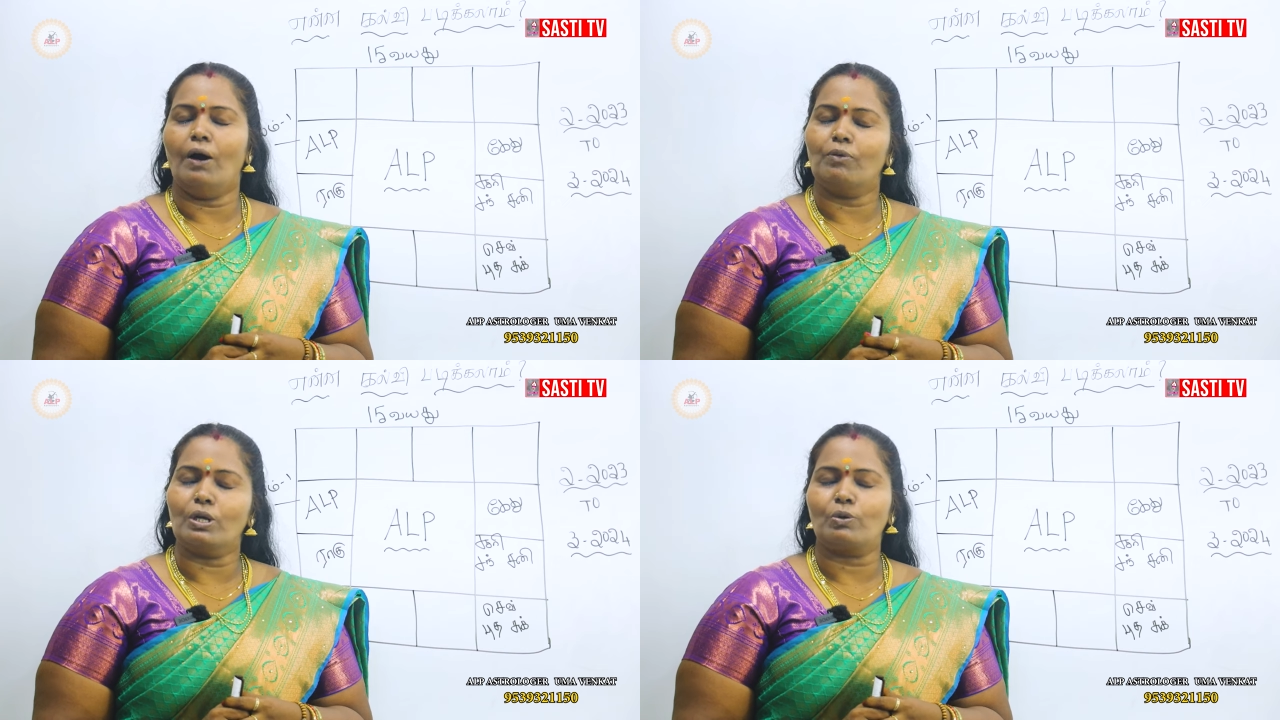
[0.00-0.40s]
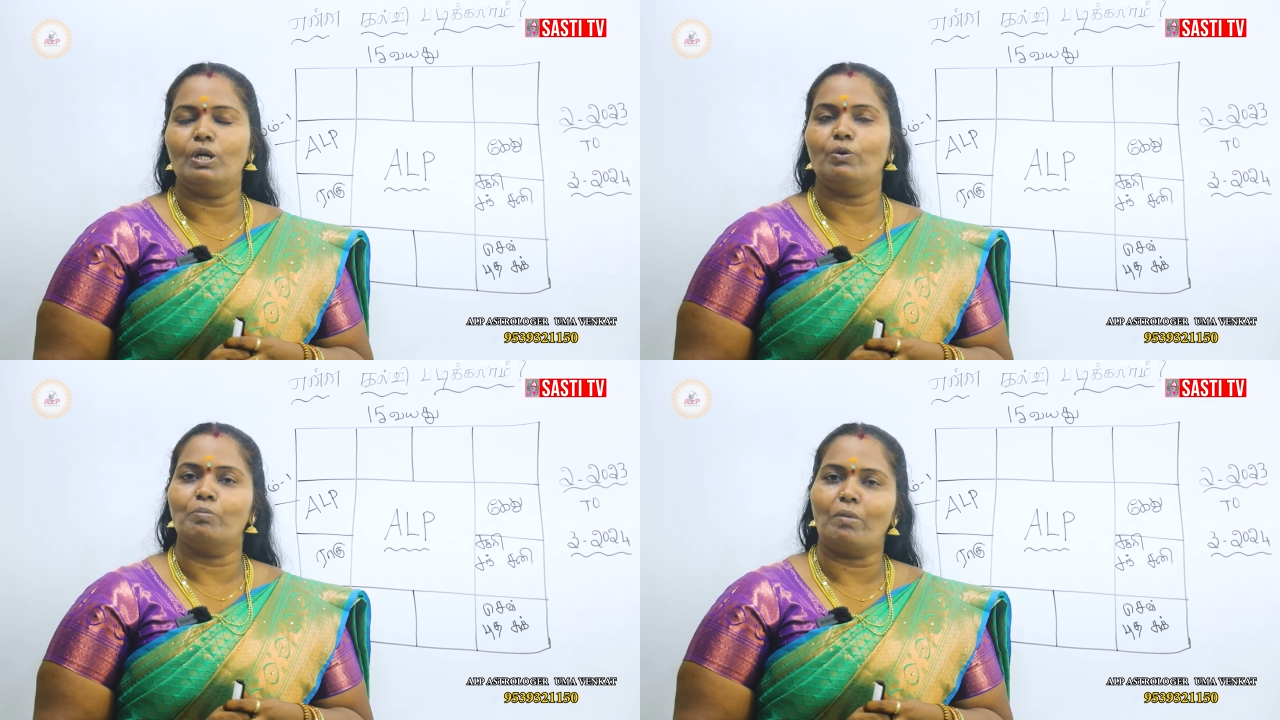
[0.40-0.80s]

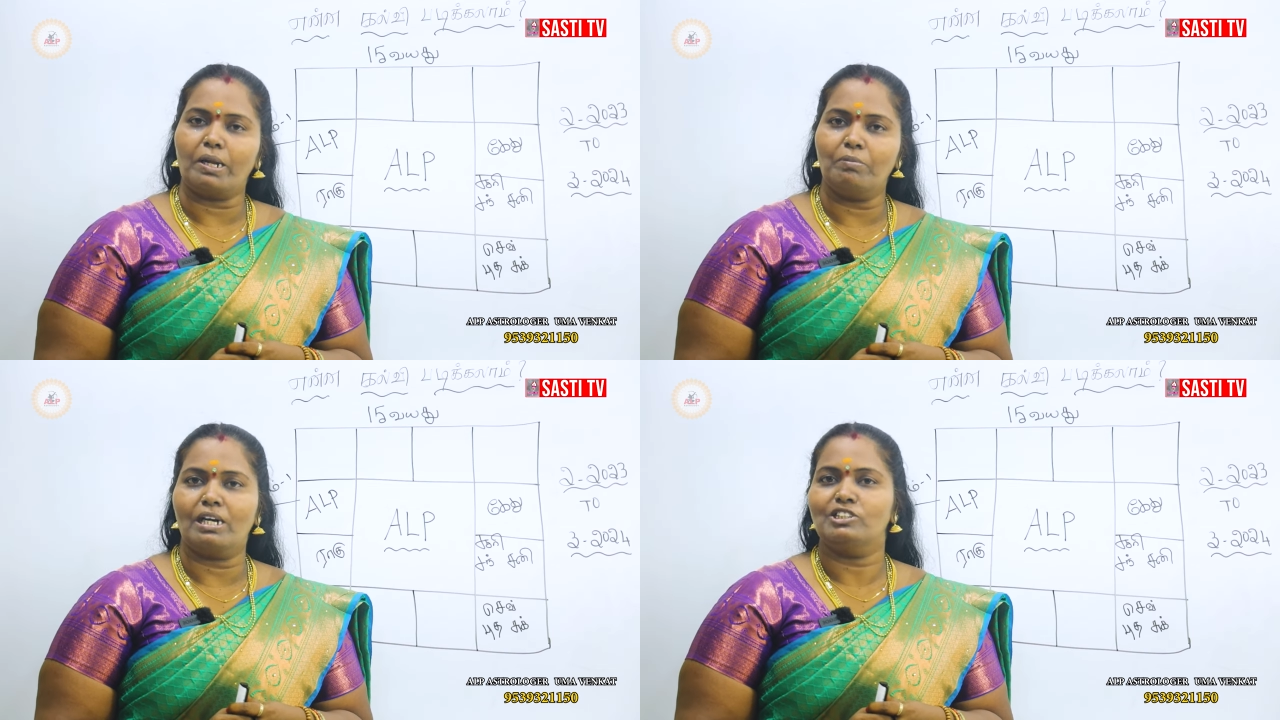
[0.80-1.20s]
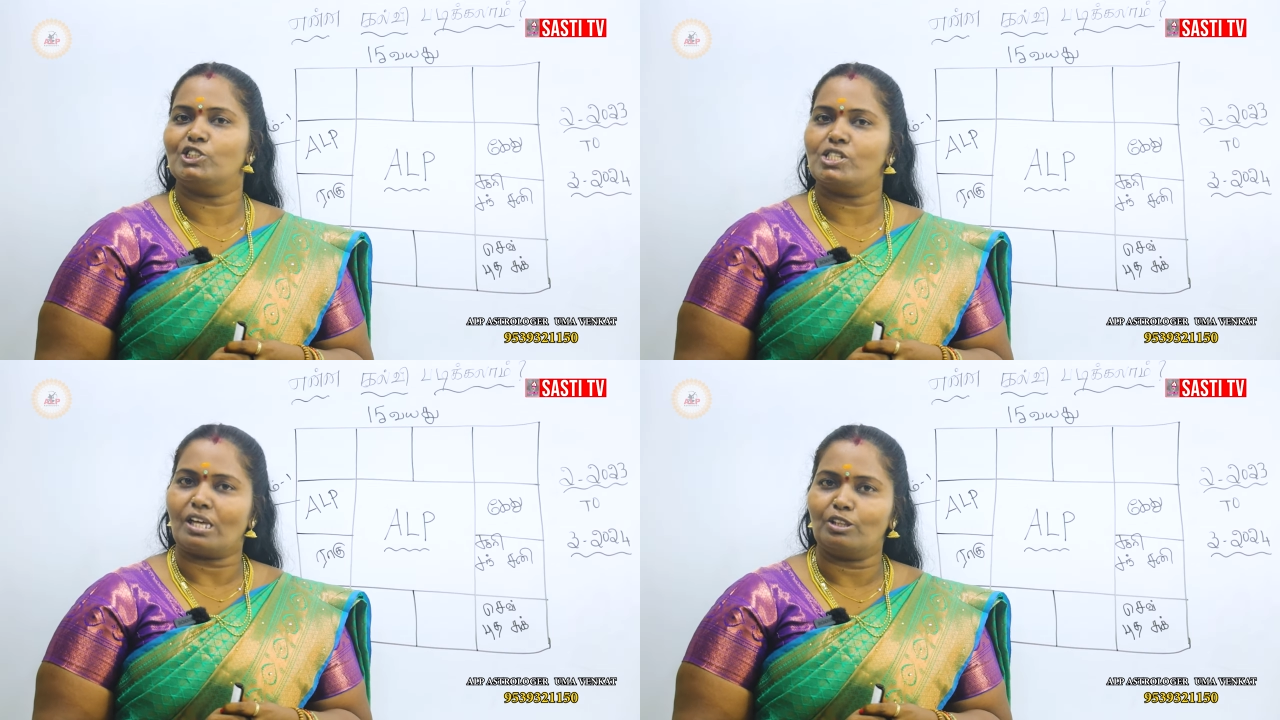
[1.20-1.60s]
அவங்களுக்குள்ள ஒரு
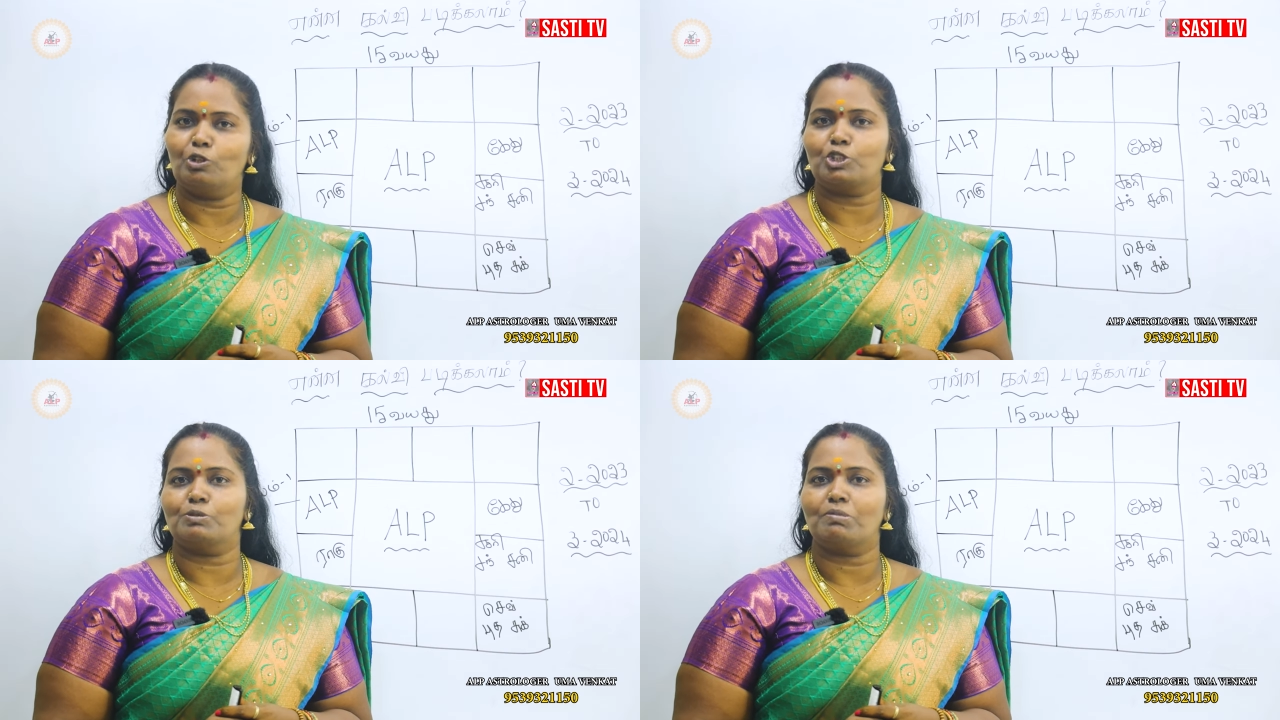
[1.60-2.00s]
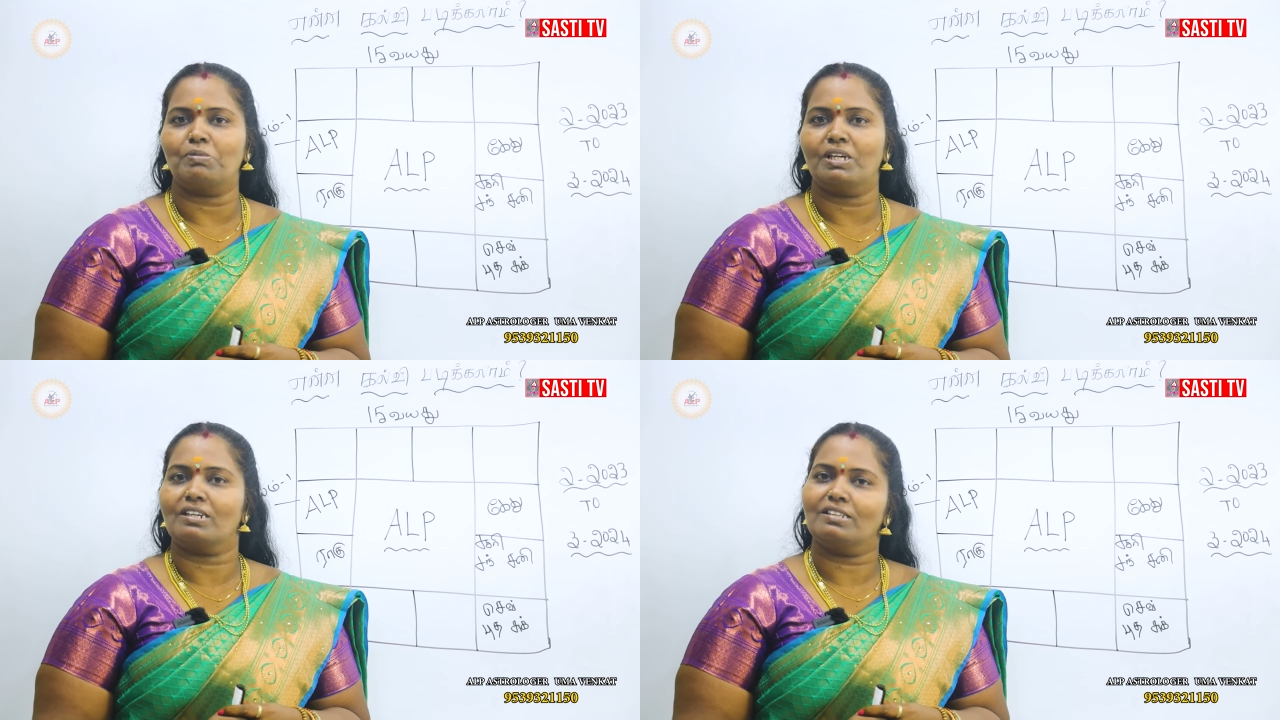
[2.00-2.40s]
மனமகிழ்ச்சி சந்தோஷம்
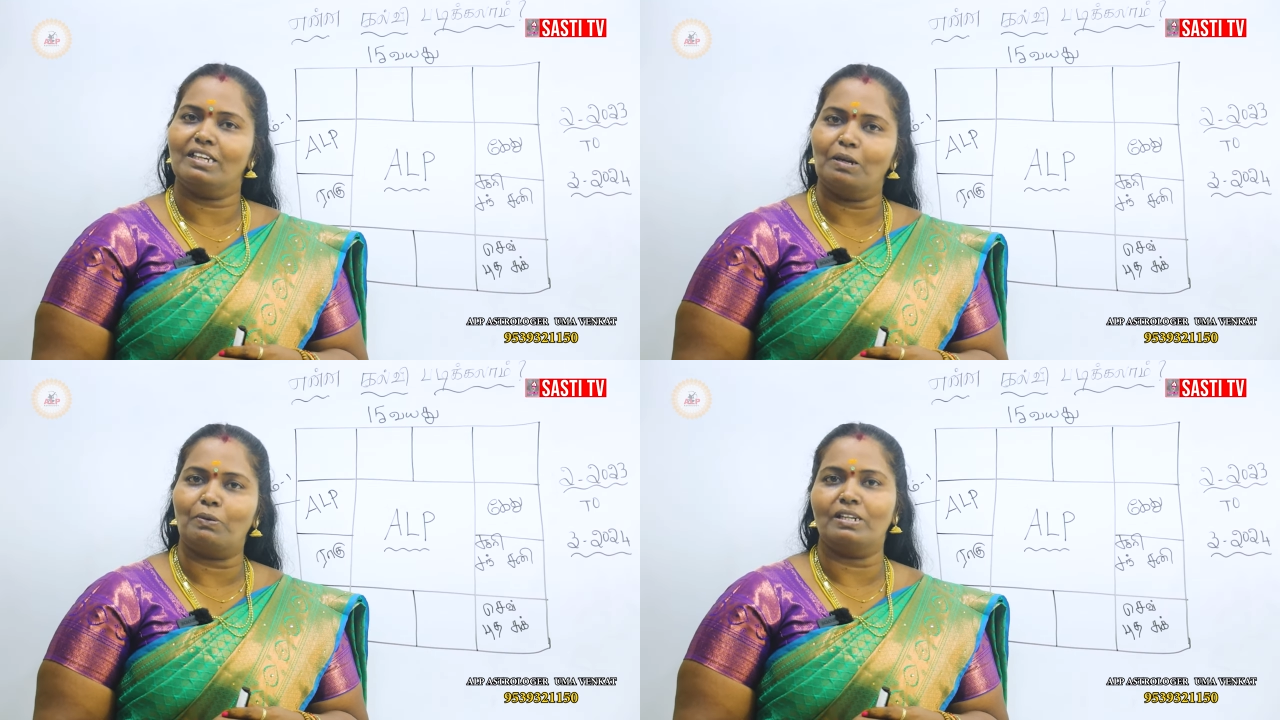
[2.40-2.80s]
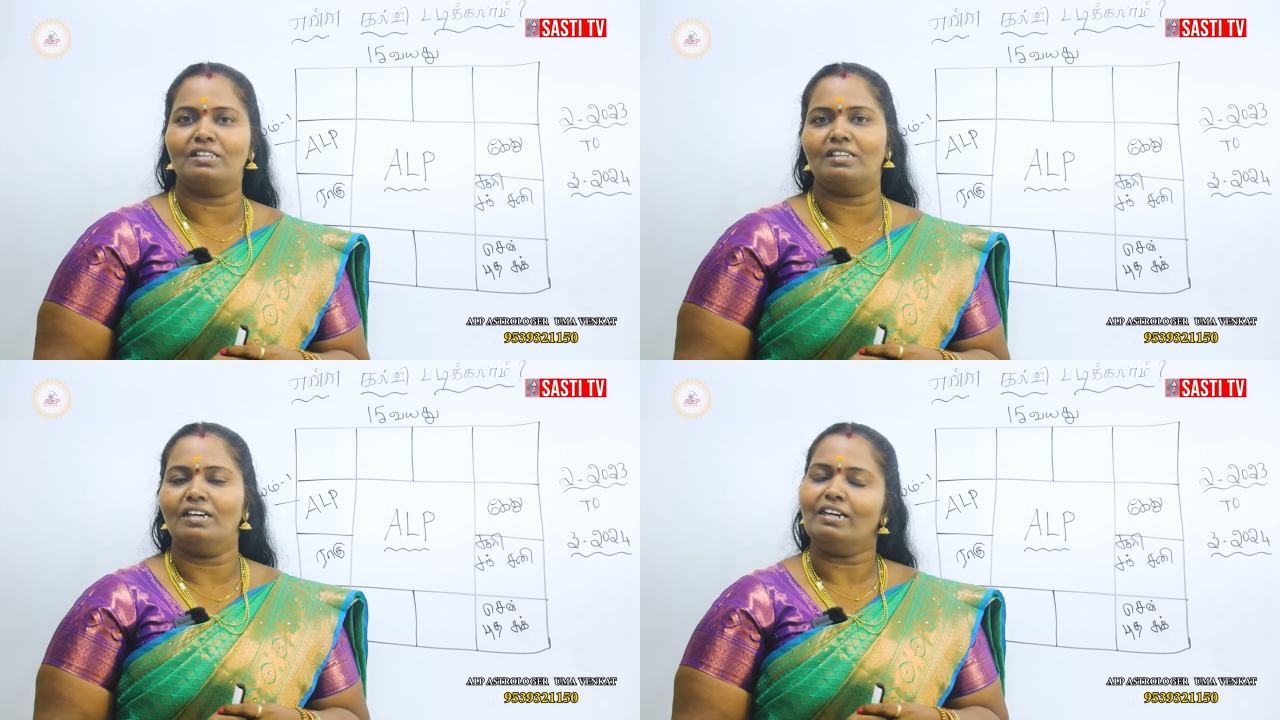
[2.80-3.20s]
அப்படிங்கிறது
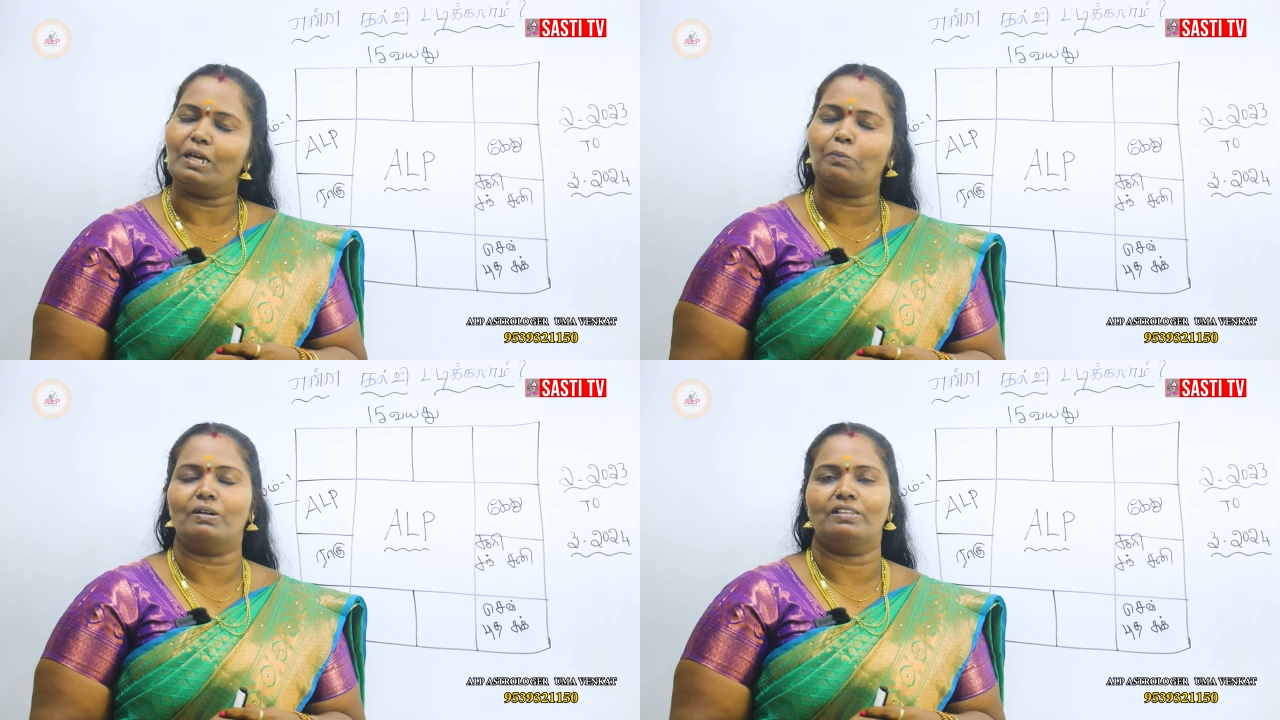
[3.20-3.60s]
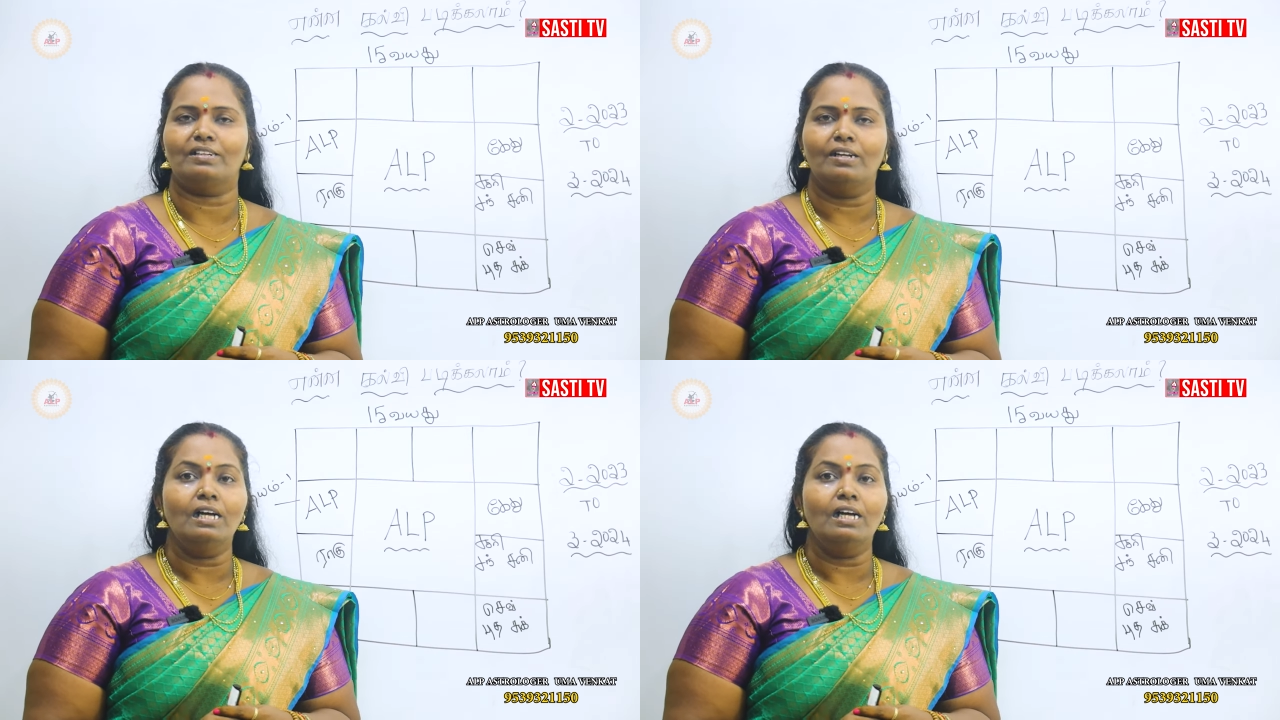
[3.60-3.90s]
ஏற்படுதுன்னா ஏற்படுது